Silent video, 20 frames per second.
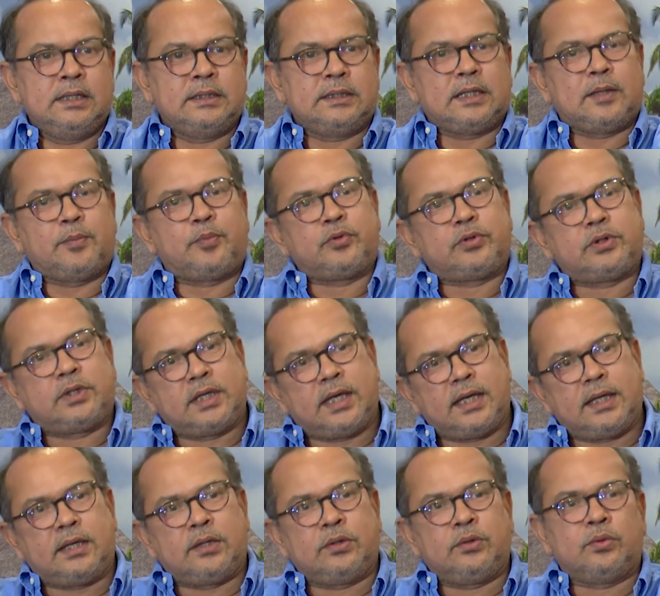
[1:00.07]
তারা
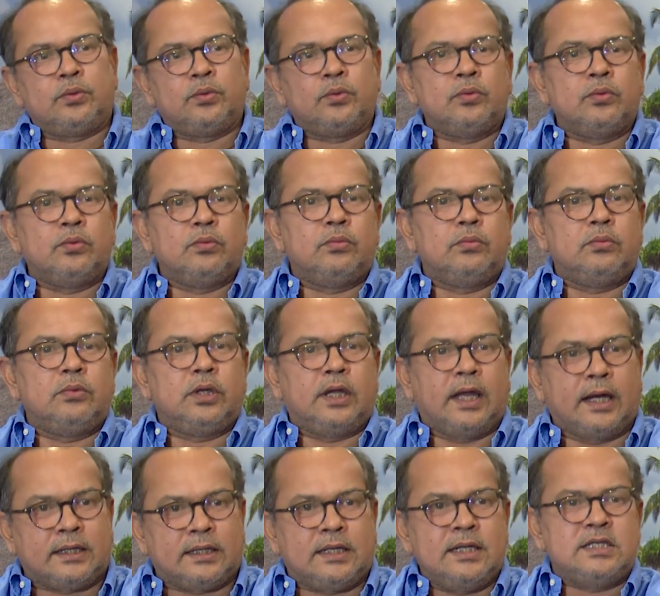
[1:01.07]
প্রত্যেকেই কিন্তু
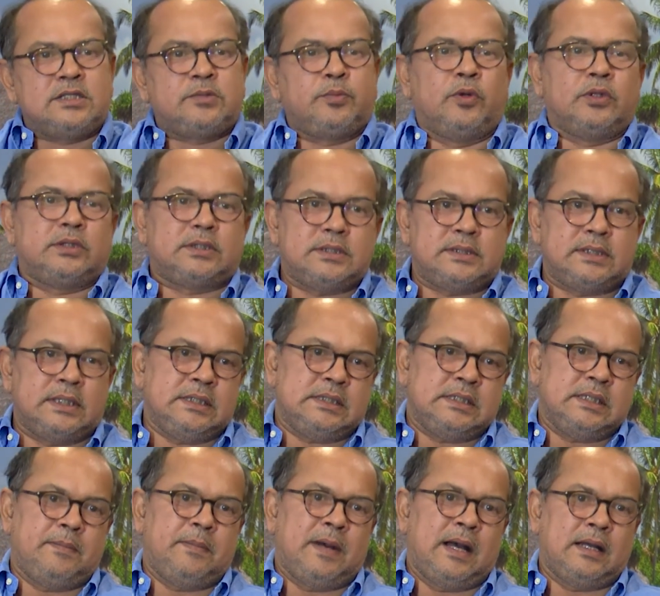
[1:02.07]
অ্যাটলিস্ট বলতেছেন
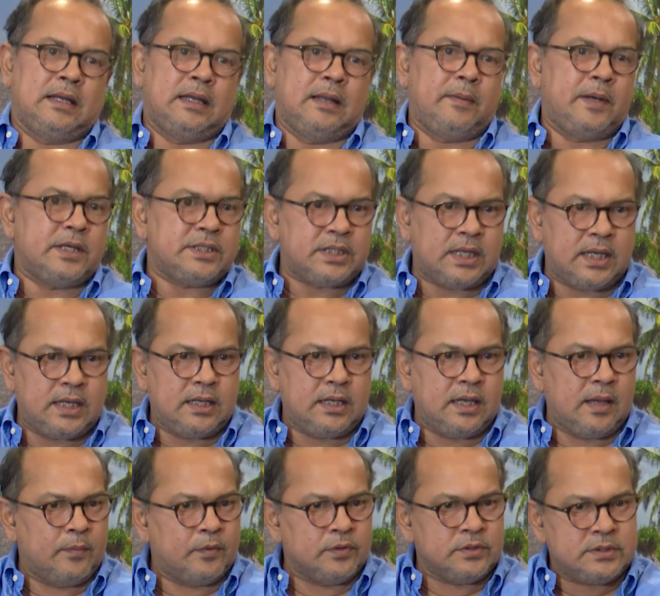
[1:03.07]
যে বাংলা ভাষায়
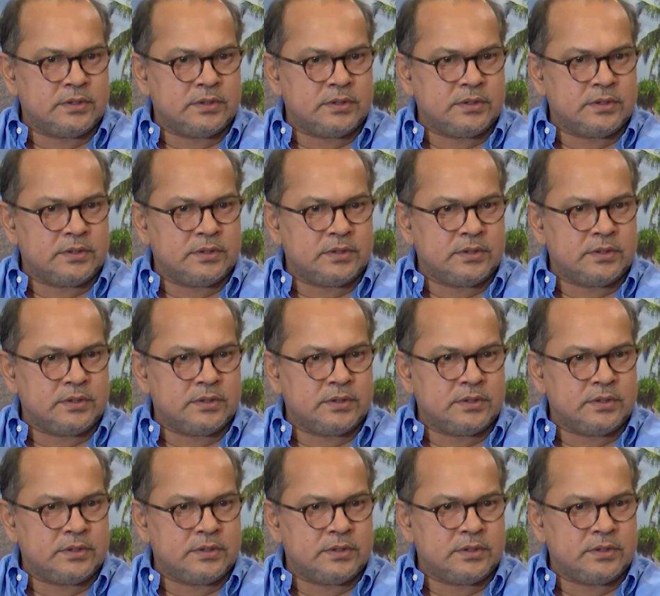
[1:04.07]
এমন